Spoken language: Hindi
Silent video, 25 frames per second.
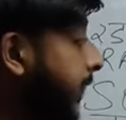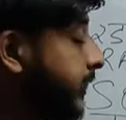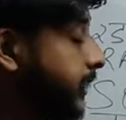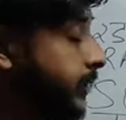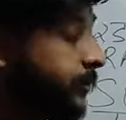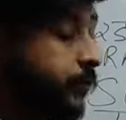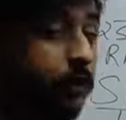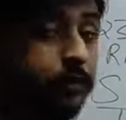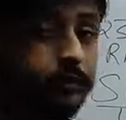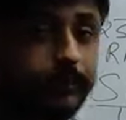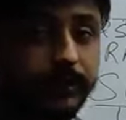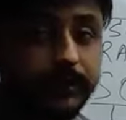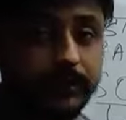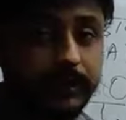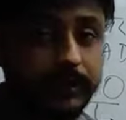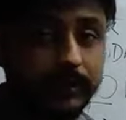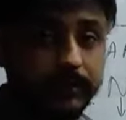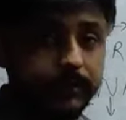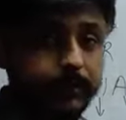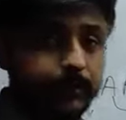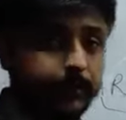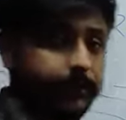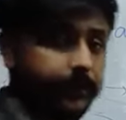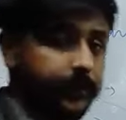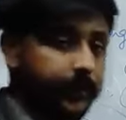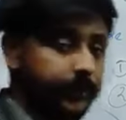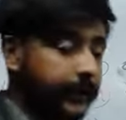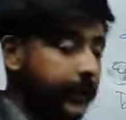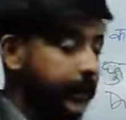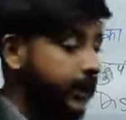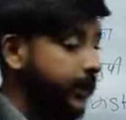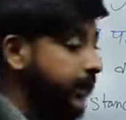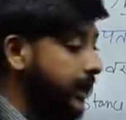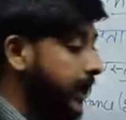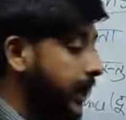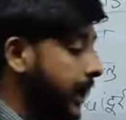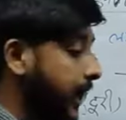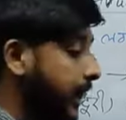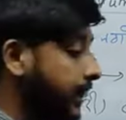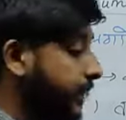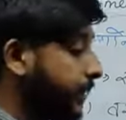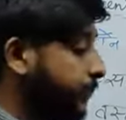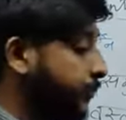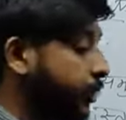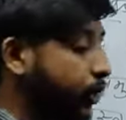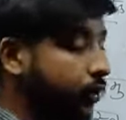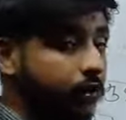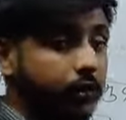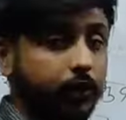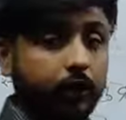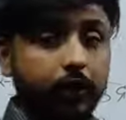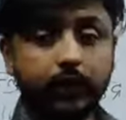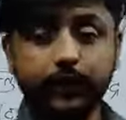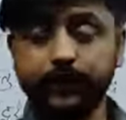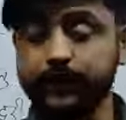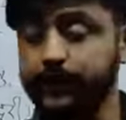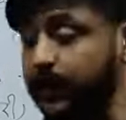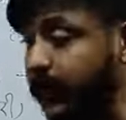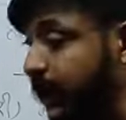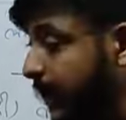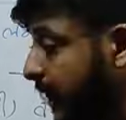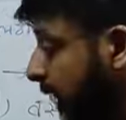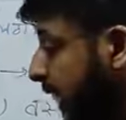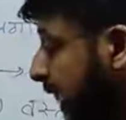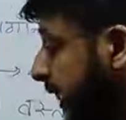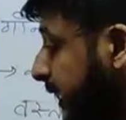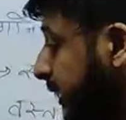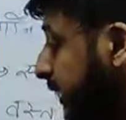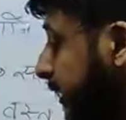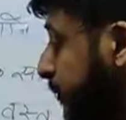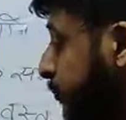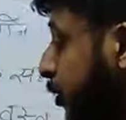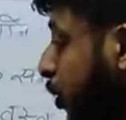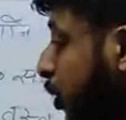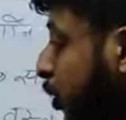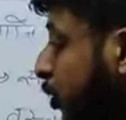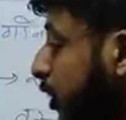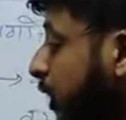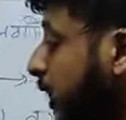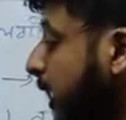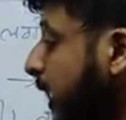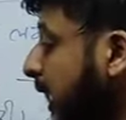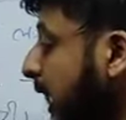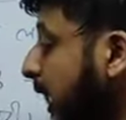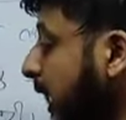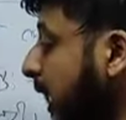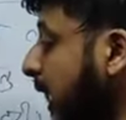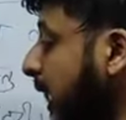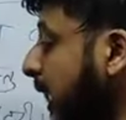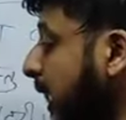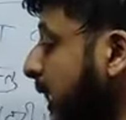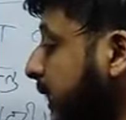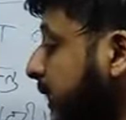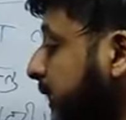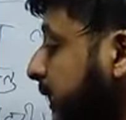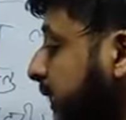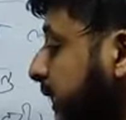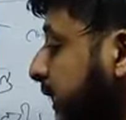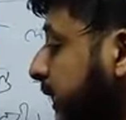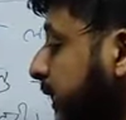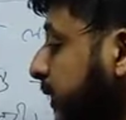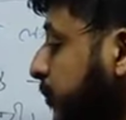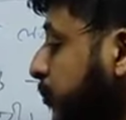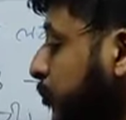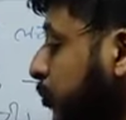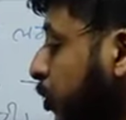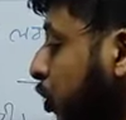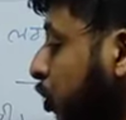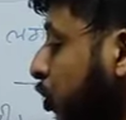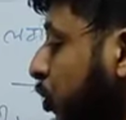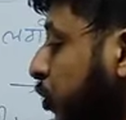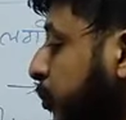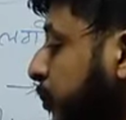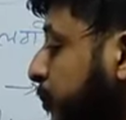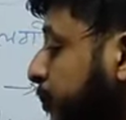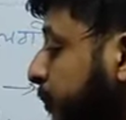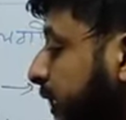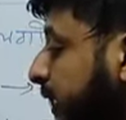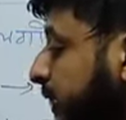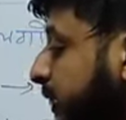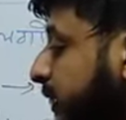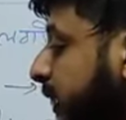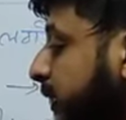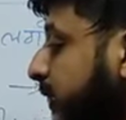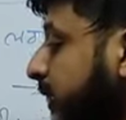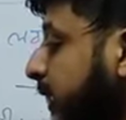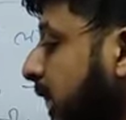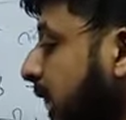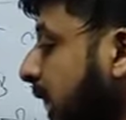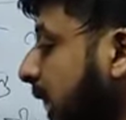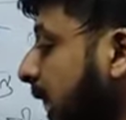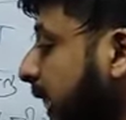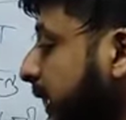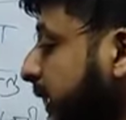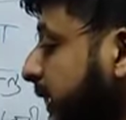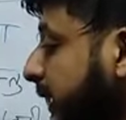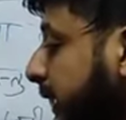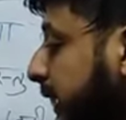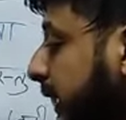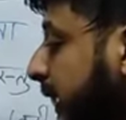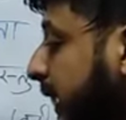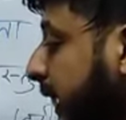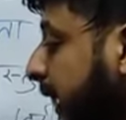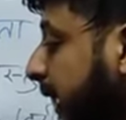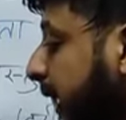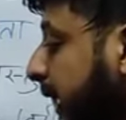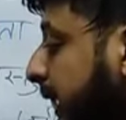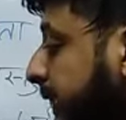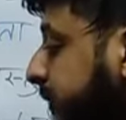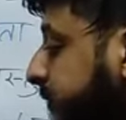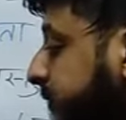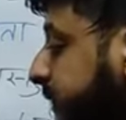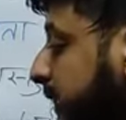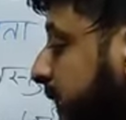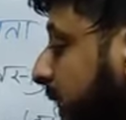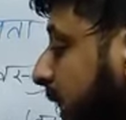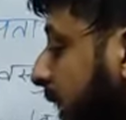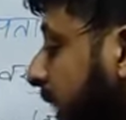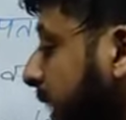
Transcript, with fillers: एनिमोमीटर ठीक है एनिमो ये एनिमो एनिमोमीटर एनी ए से